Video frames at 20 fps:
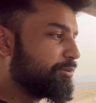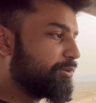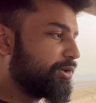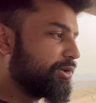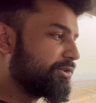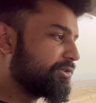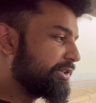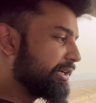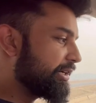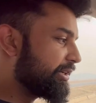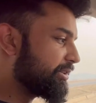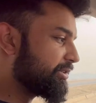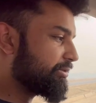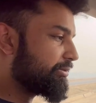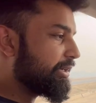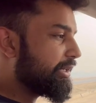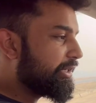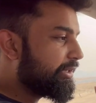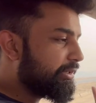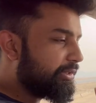मोस्ट
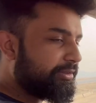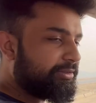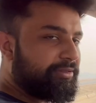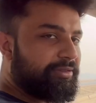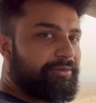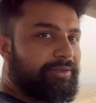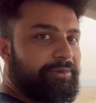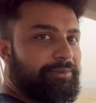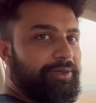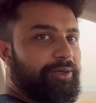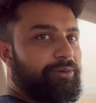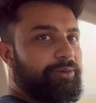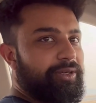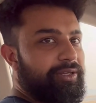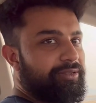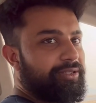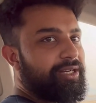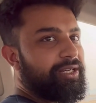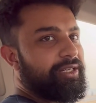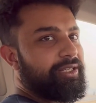सेटिस्फाइड कस्टमर मिलूंगा
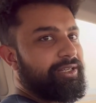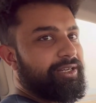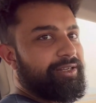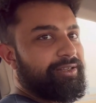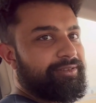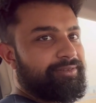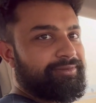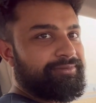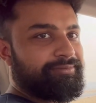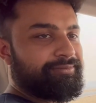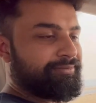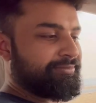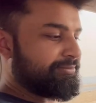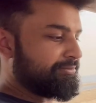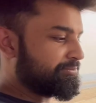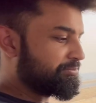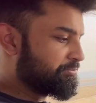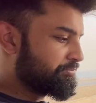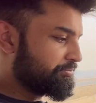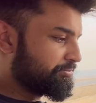इस गाड़ी का
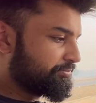अच्छा